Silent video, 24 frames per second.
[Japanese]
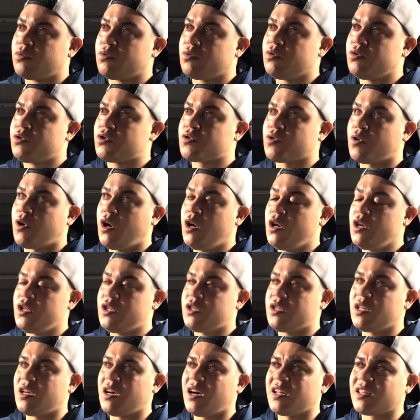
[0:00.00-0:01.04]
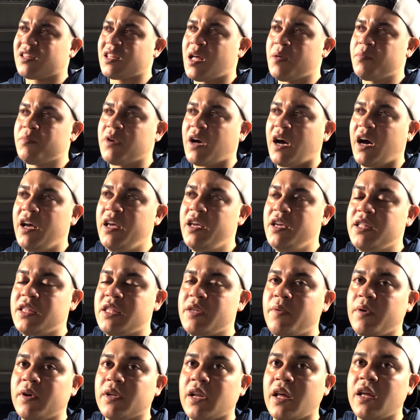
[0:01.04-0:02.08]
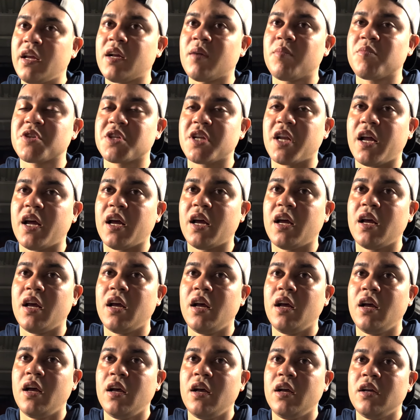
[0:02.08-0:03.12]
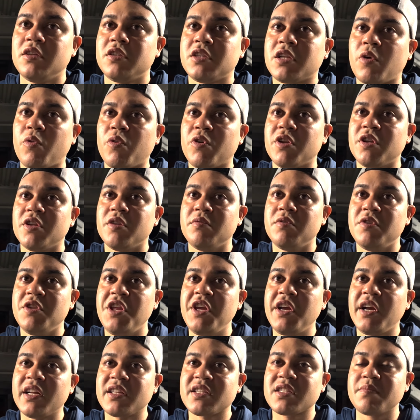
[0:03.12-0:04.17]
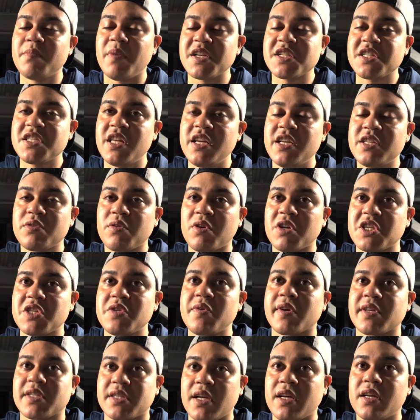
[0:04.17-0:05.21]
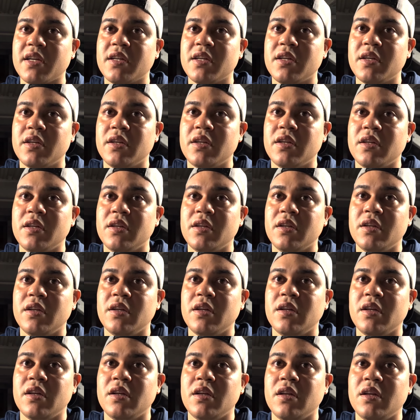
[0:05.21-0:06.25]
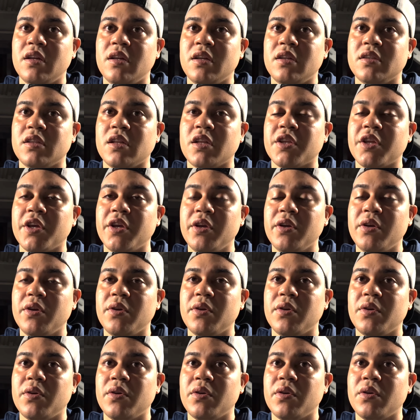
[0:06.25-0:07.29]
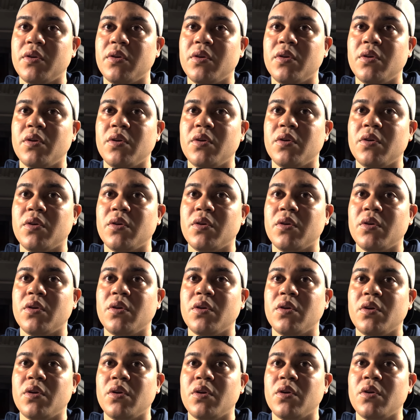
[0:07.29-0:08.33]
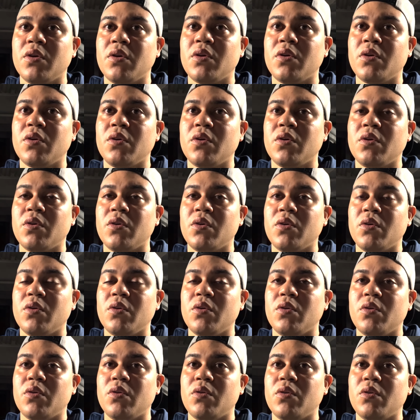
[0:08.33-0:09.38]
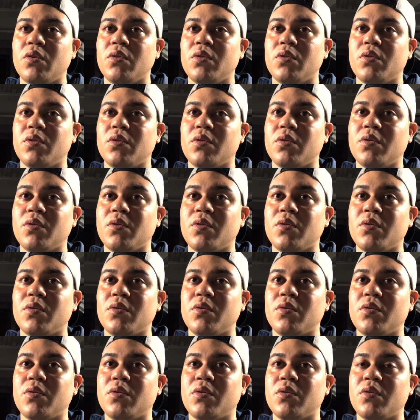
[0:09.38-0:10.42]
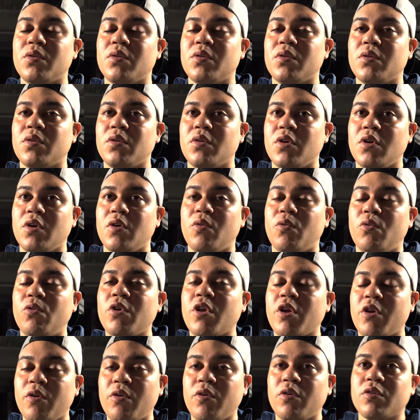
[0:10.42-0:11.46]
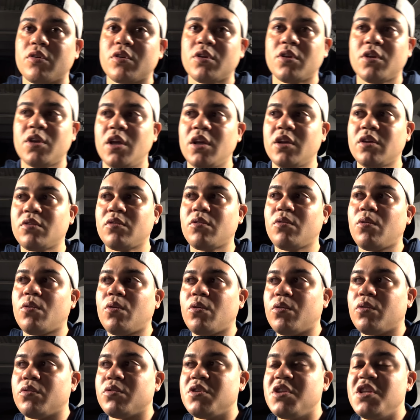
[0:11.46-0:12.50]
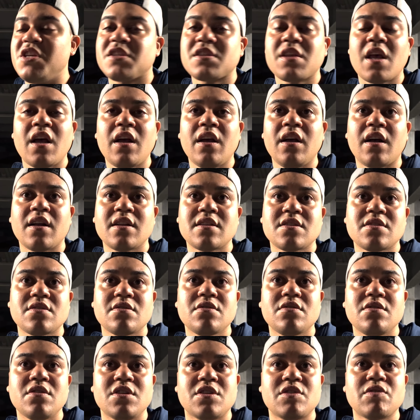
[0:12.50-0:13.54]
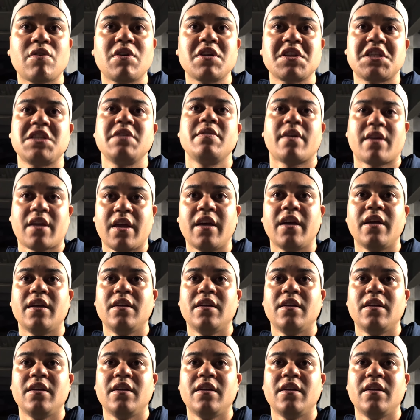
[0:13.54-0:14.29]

一応あい多分相手はないかもしれんてか俺2月マジで忙しいわけさなんでいやアイドル書いてないか明日明後日俺よ結構23月忙しいわけ